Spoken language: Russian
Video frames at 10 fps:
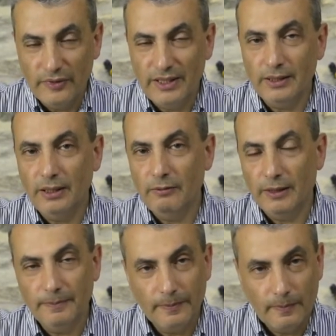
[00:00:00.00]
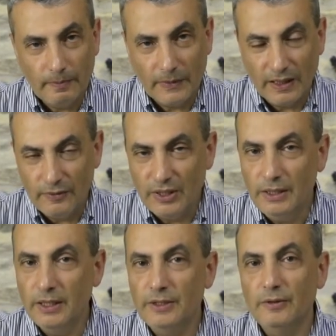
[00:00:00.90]
Все слова,
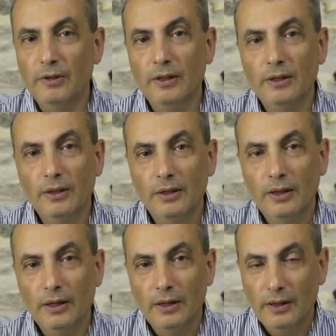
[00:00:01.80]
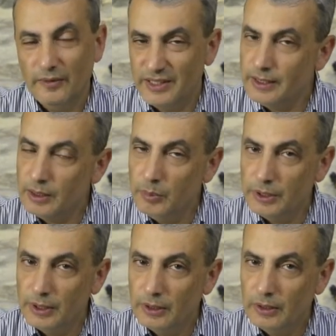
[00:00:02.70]
все действия, все
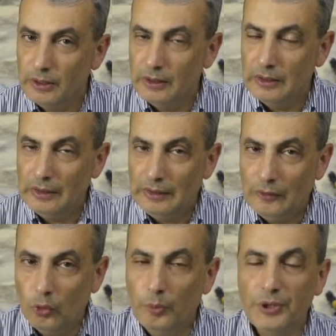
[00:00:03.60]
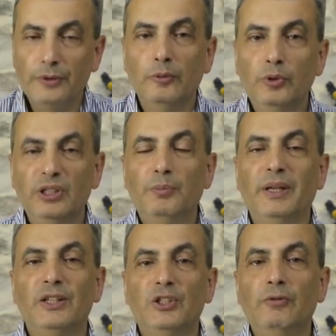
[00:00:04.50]
события, Общество будет
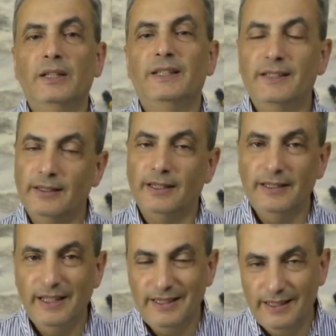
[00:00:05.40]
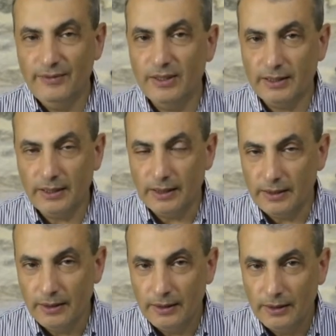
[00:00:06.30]
переживать эти трагедии и
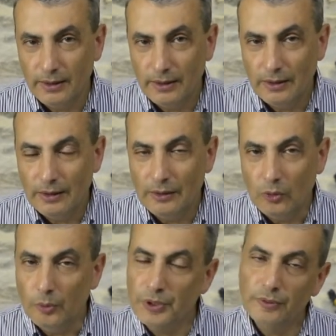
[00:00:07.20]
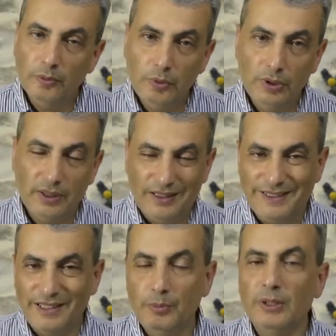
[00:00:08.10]
взрослеть. Общество будет
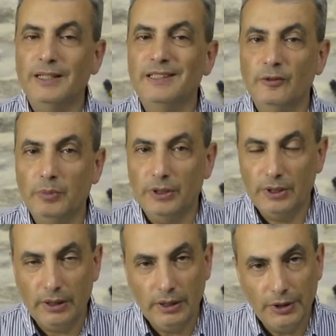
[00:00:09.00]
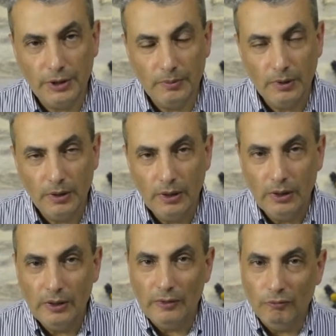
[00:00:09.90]
разбираться в происходящем.
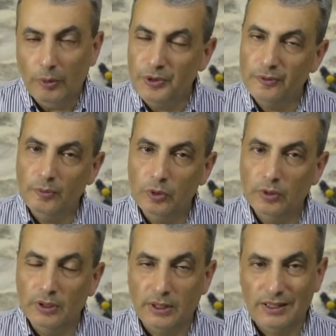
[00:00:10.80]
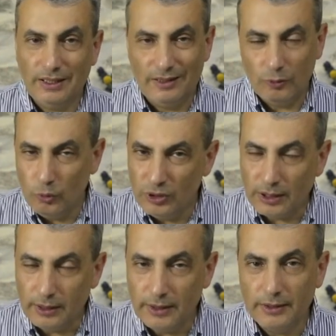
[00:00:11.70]
В обществе будут нарастать
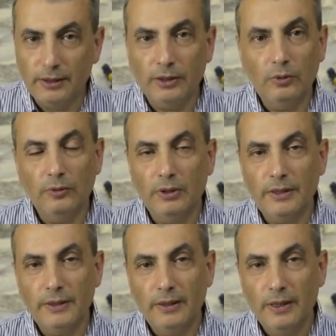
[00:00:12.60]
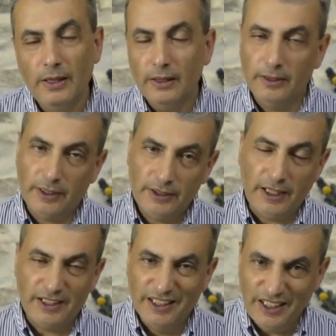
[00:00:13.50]
усталость от такой власти, нарастать